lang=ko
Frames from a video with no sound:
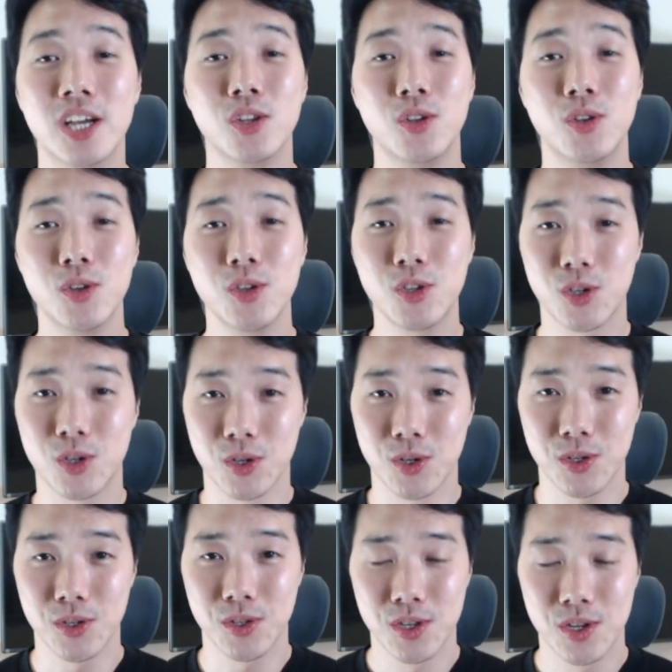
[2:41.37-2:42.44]
you
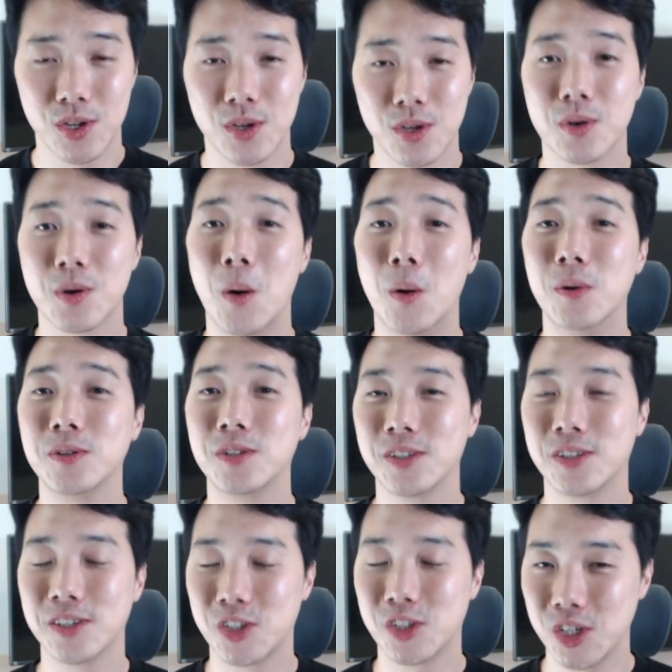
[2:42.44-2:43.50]
should go to
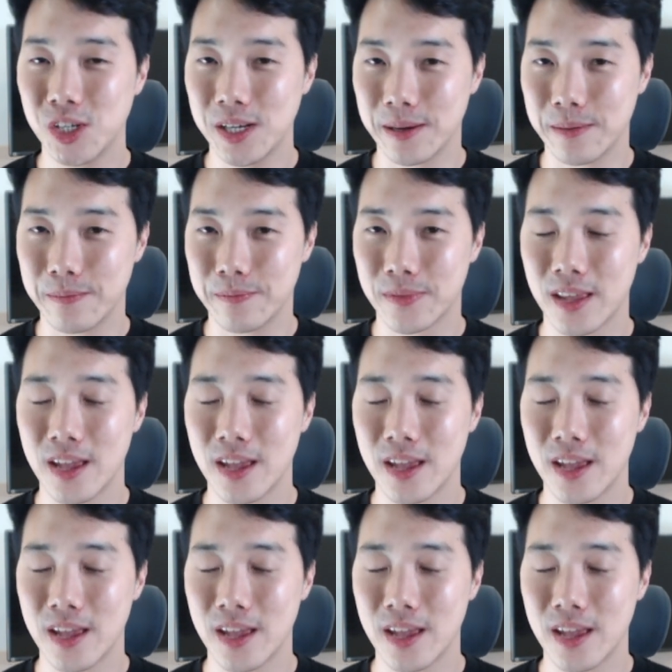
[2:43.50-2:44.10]
the gym.